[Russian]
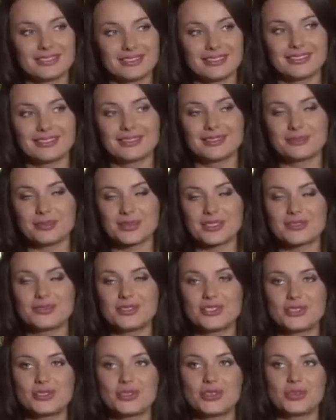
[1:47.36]
э,
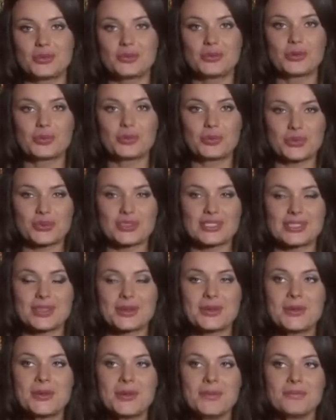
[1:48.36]
посвящу ему.
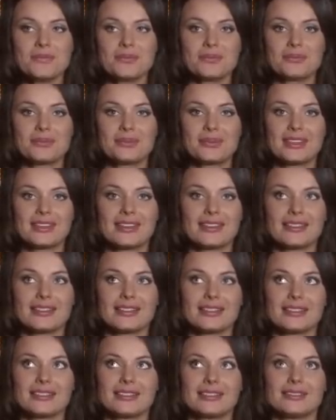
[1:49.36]
Просто
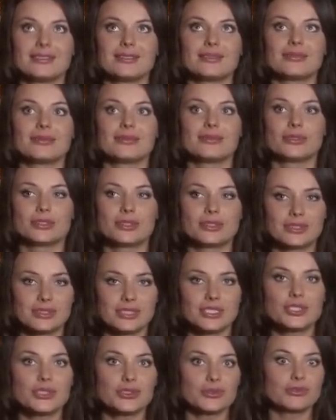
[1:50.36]
э, вот
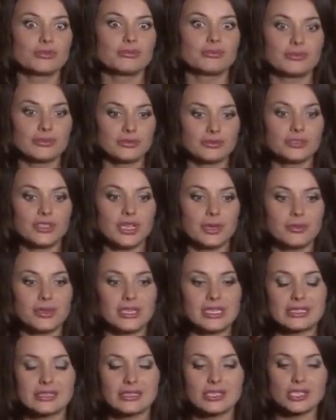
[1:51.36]
еще
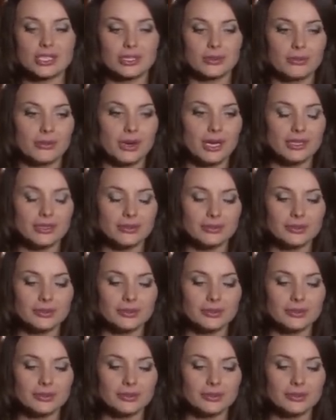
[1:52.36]
времени слишком мало